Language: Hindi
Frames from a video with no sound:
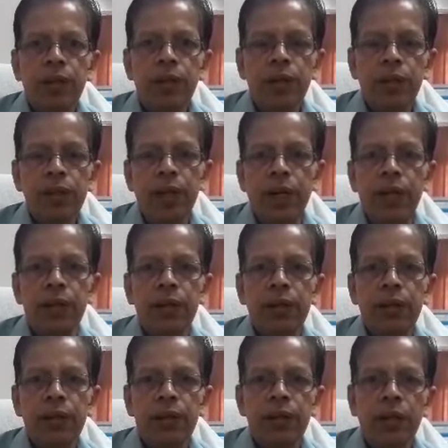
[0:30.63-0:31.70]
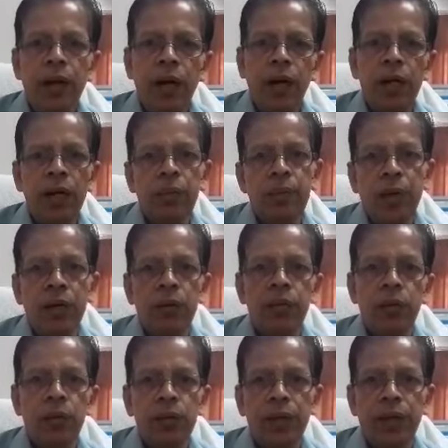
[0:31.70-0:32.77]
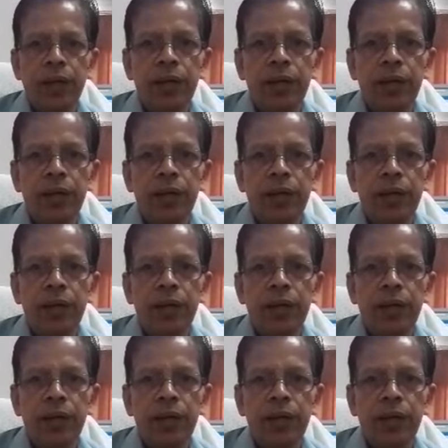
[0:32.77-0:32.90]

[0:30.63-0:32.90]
रिजल्ट आना प्रारंभ हो जाए